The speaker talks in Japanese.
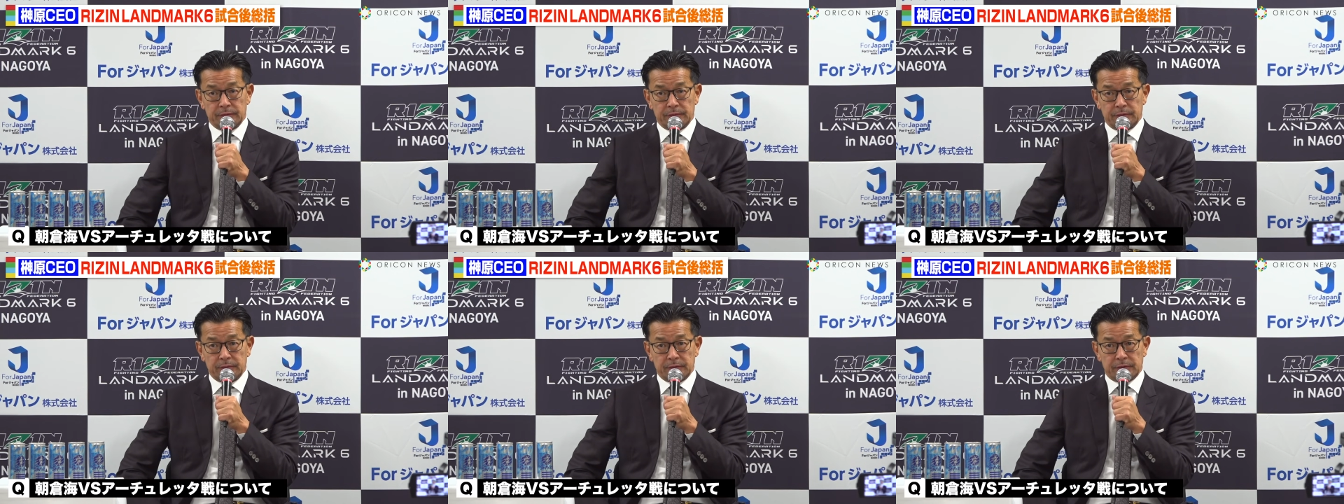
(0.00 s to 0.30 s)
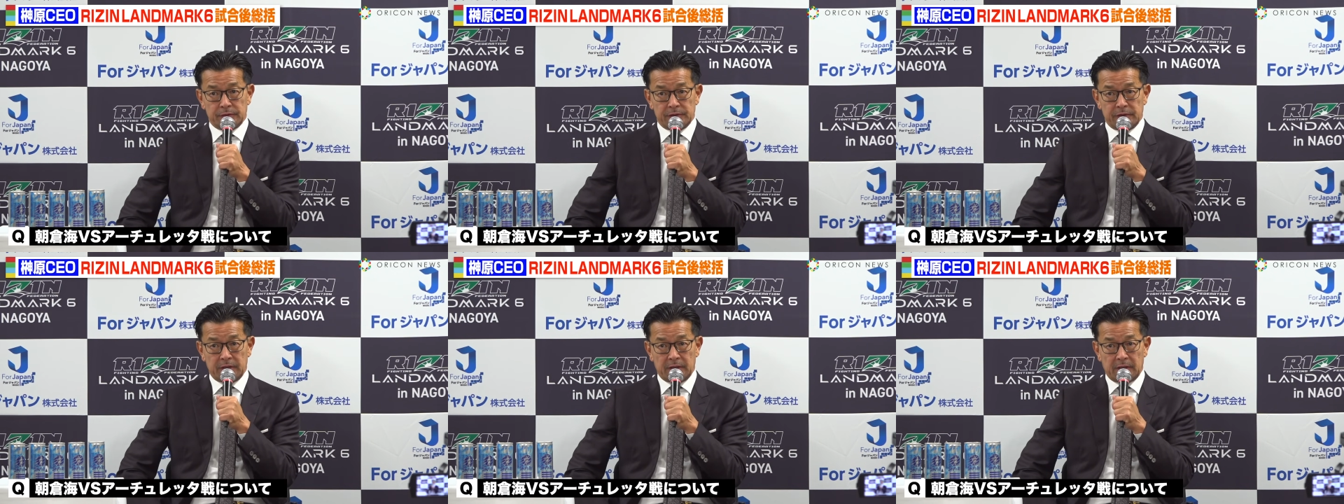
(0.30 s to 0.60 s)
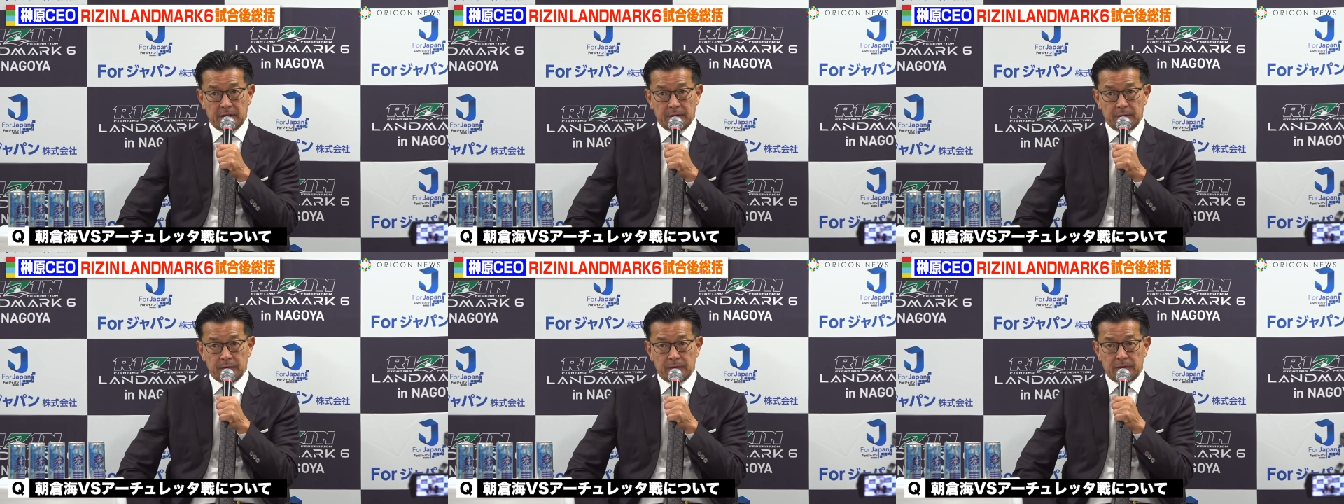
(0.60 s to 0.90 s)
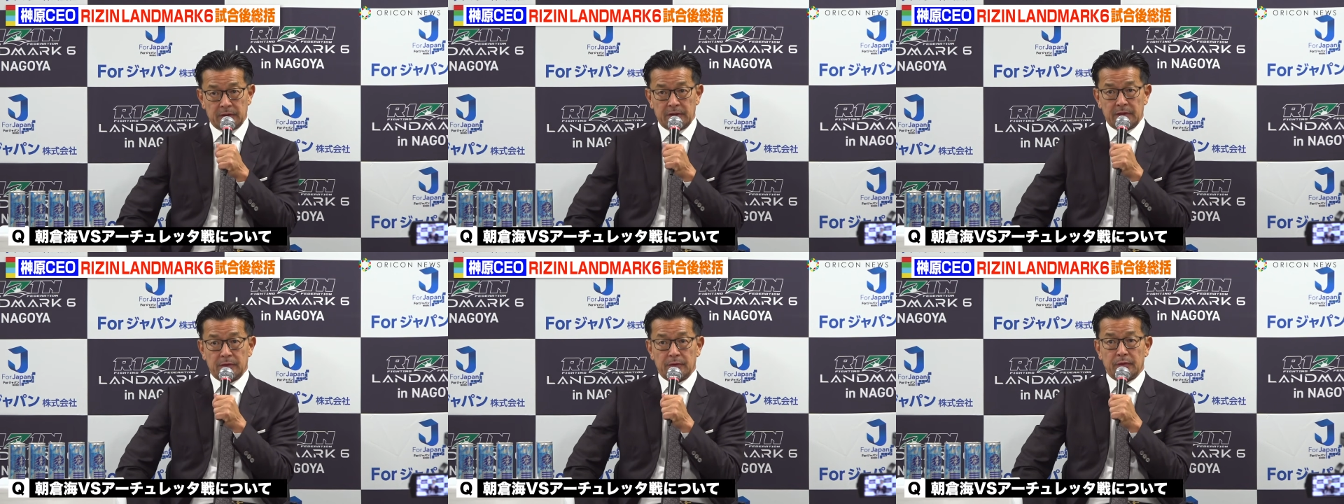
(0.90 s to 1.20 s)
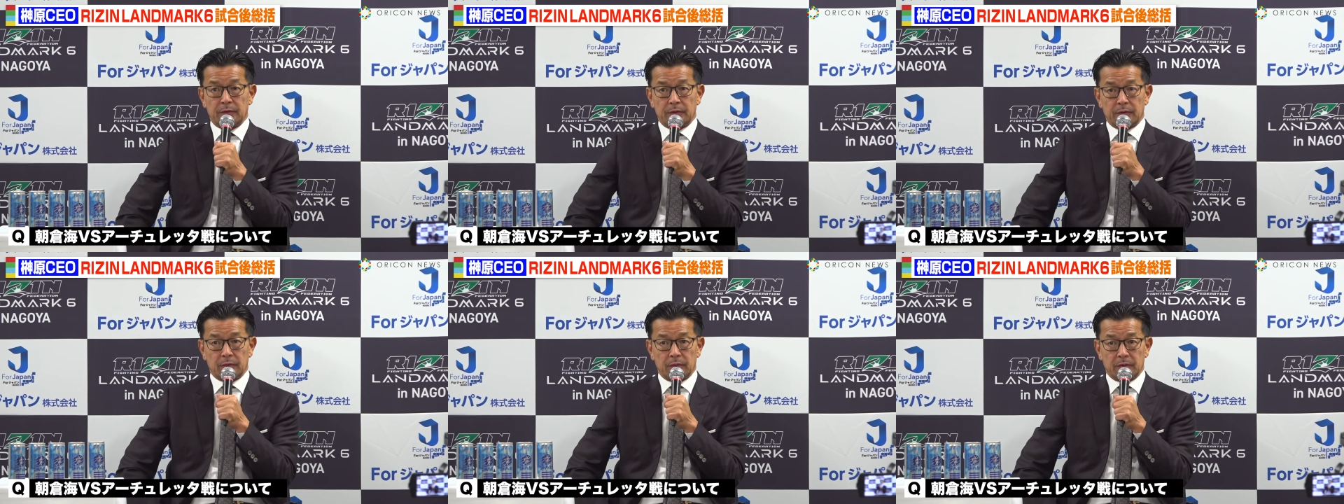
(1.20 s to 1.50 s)
の試合が予定
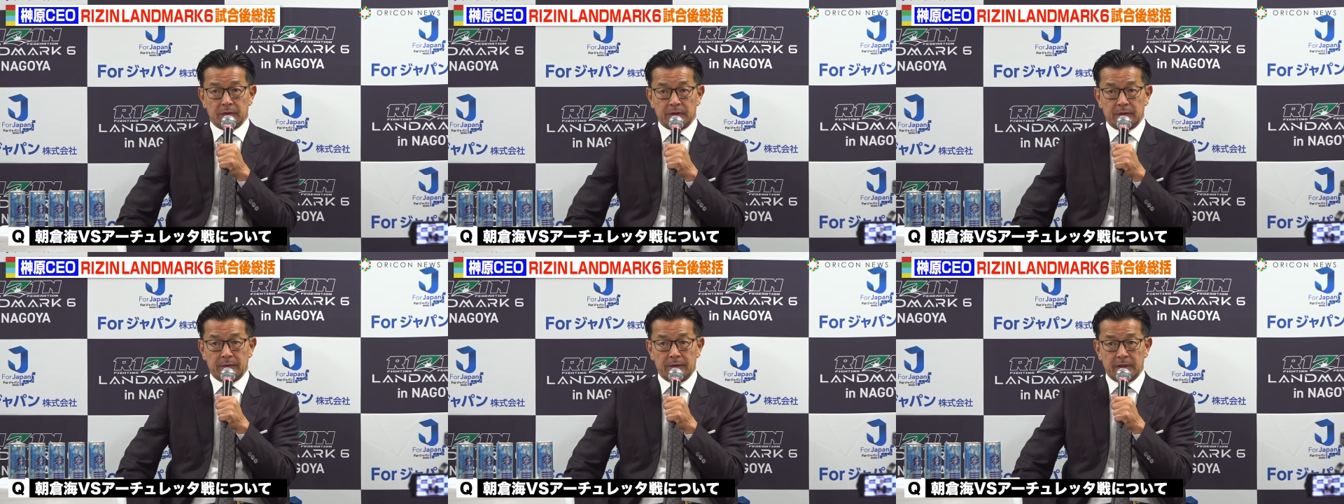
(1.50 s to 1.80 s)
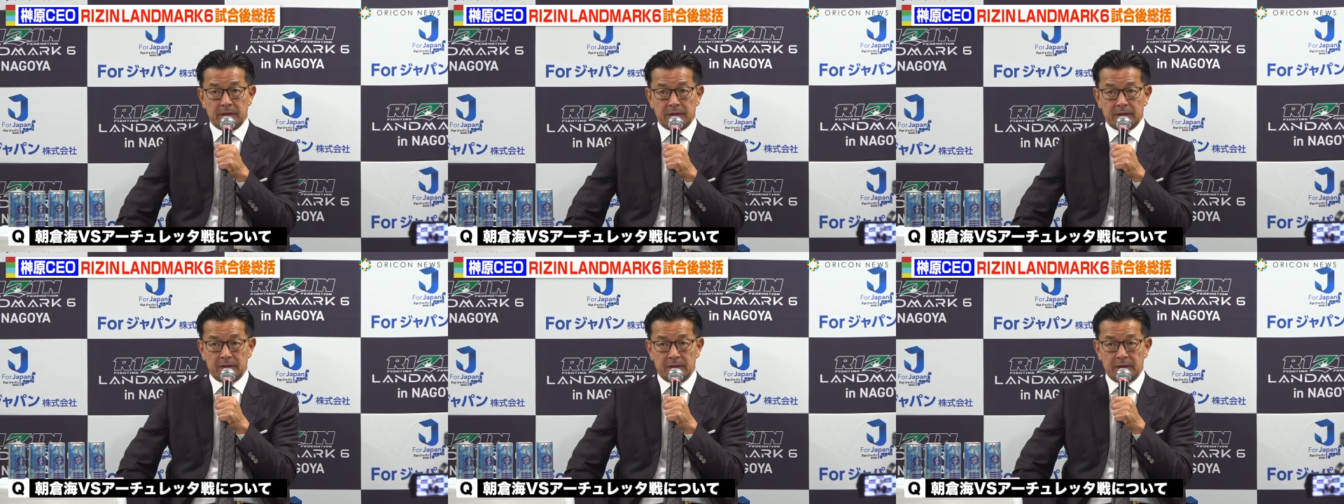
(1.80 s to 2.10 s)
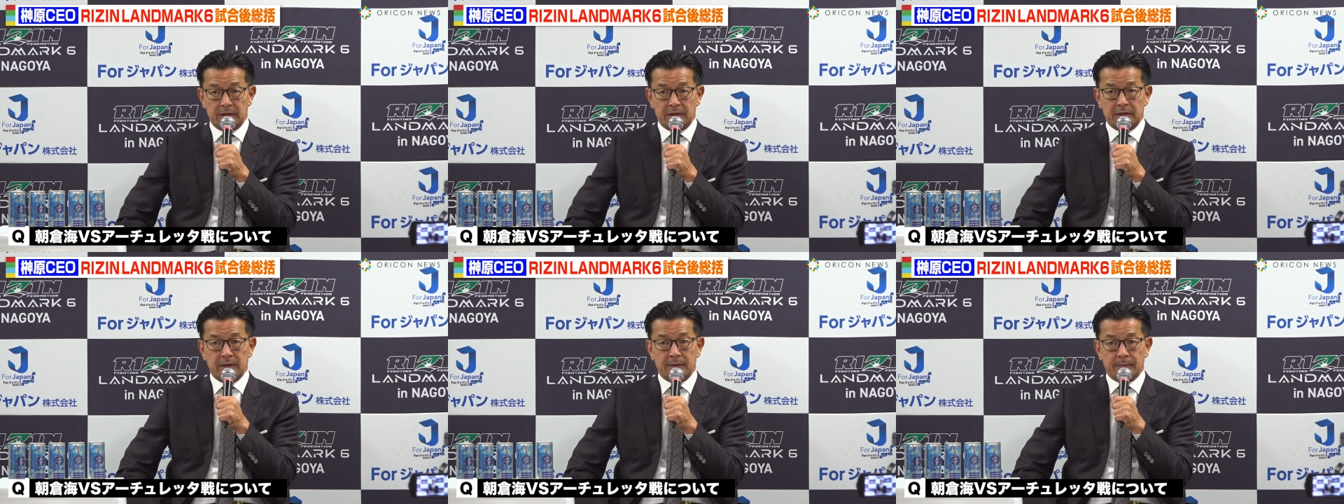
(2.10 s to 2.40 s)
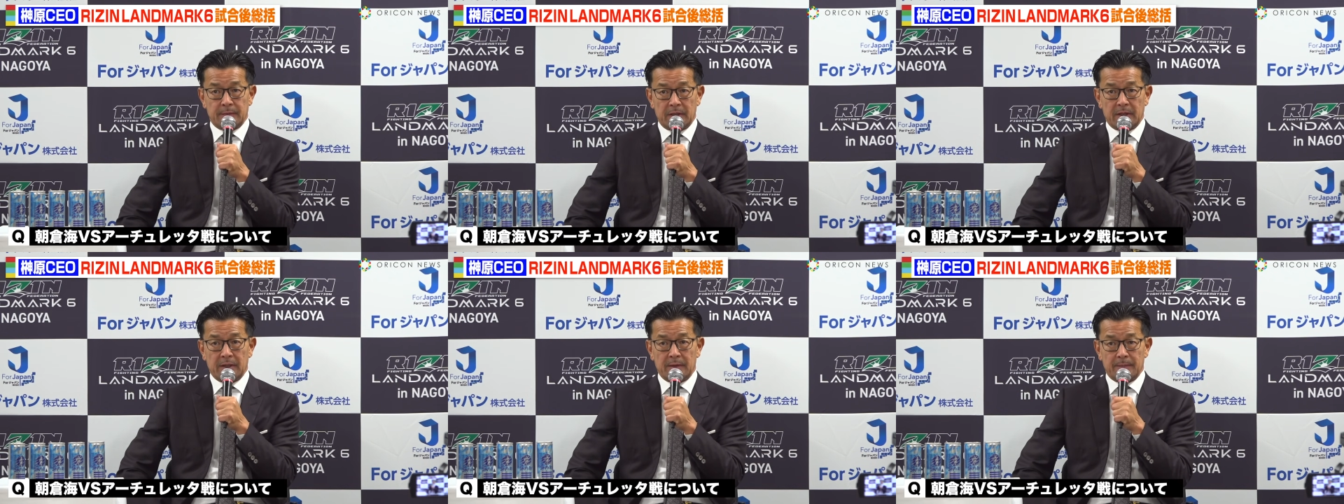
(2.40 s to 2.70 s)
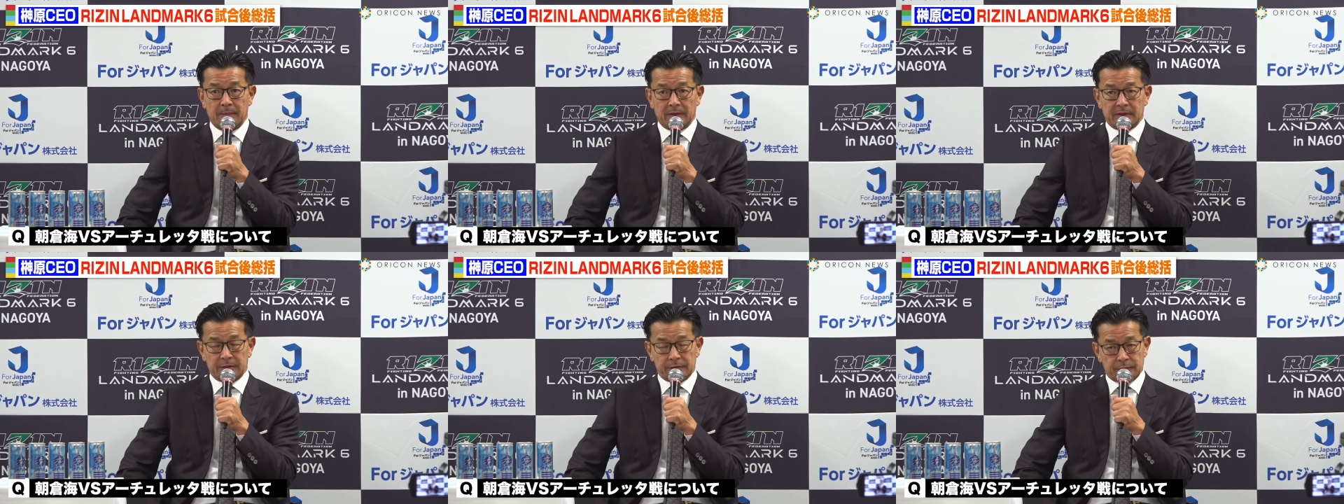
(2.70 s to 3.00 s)
通り行われていれば
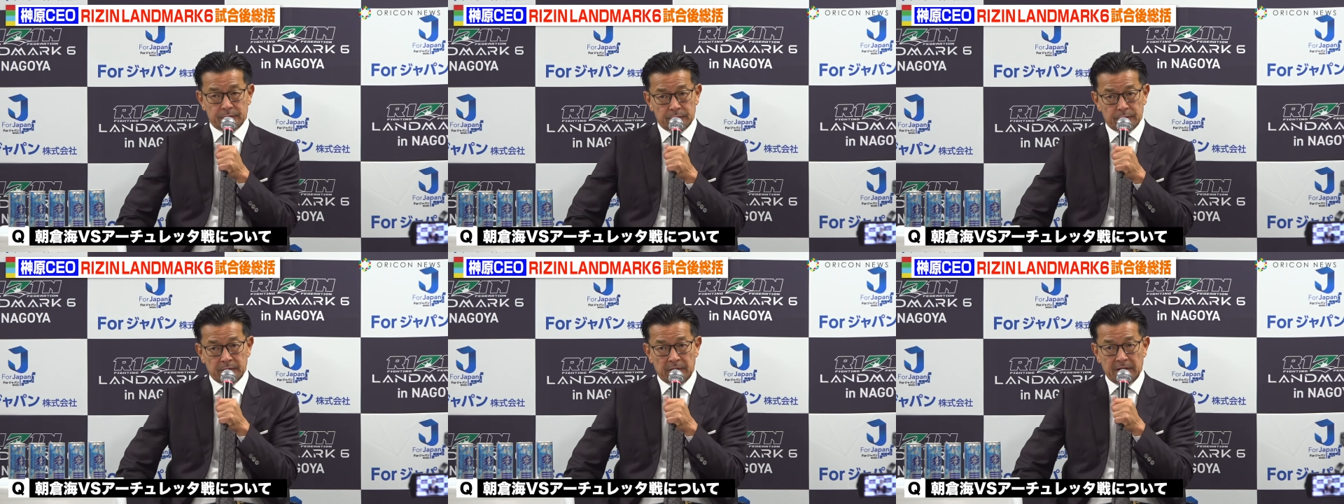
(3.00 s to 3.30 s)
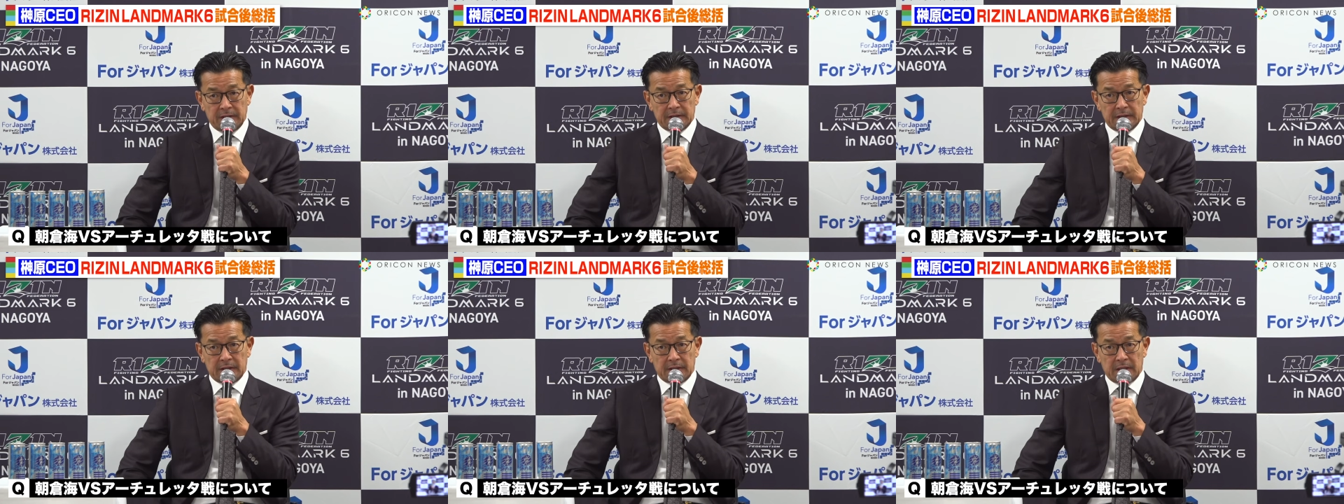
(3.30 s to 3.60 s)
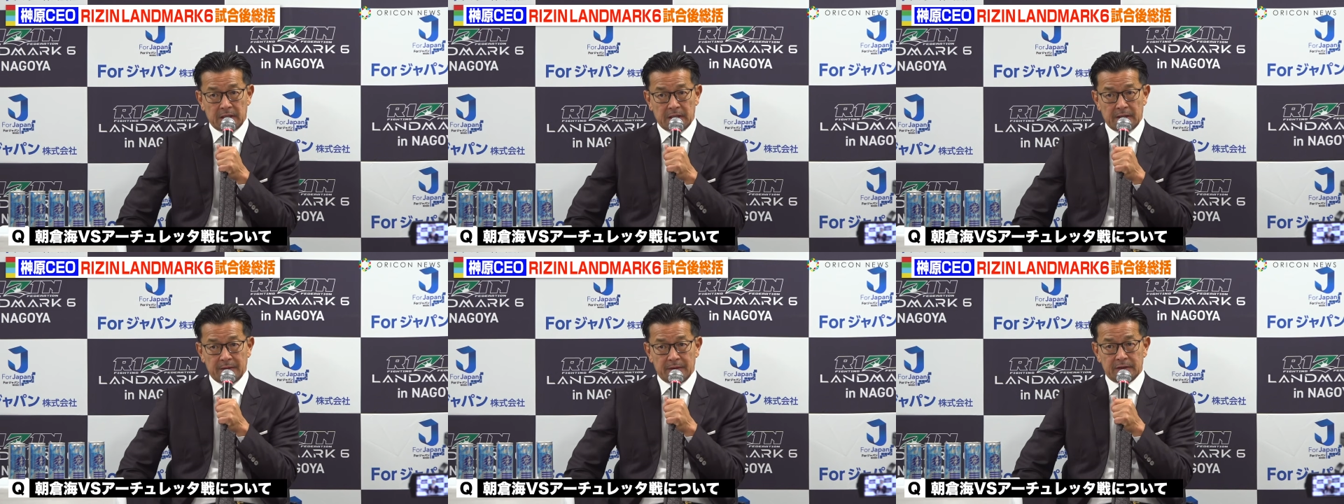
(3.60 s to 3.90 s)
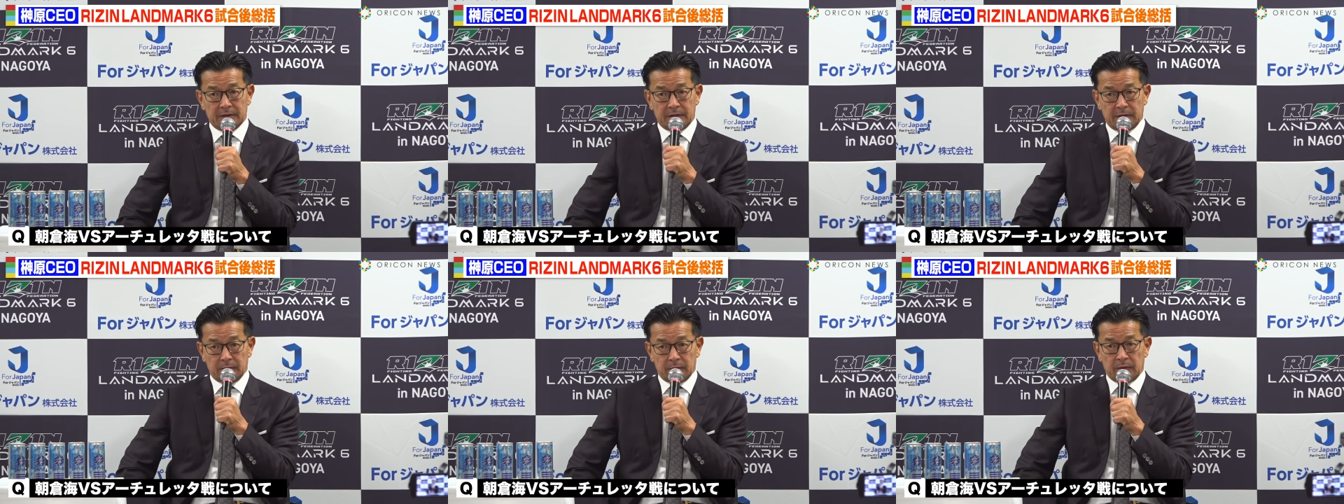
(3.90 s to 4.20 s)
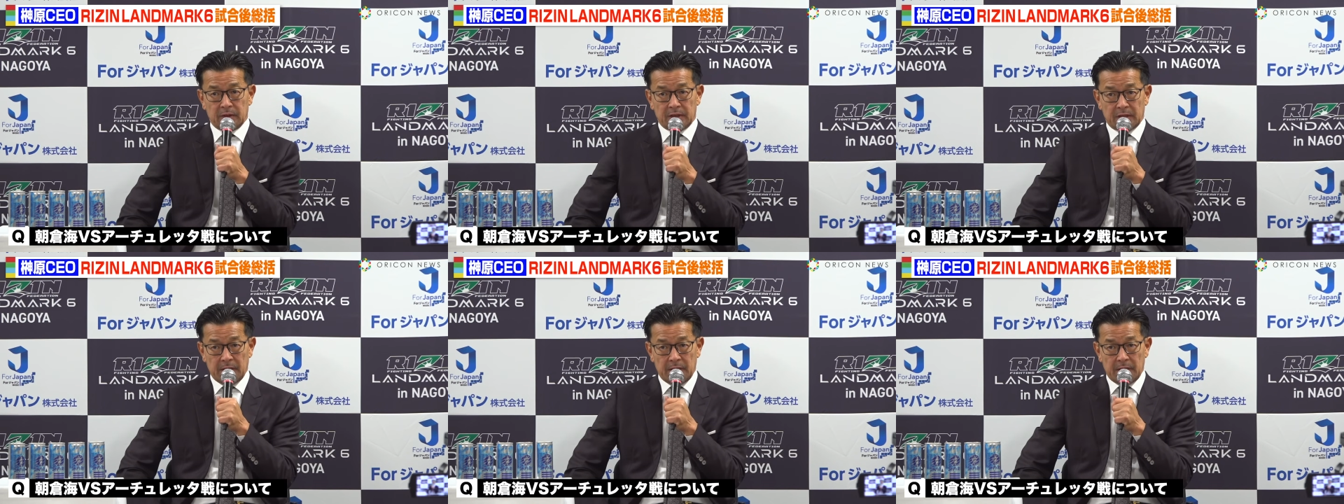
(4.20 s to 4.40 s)
またちょっと判断が変わったの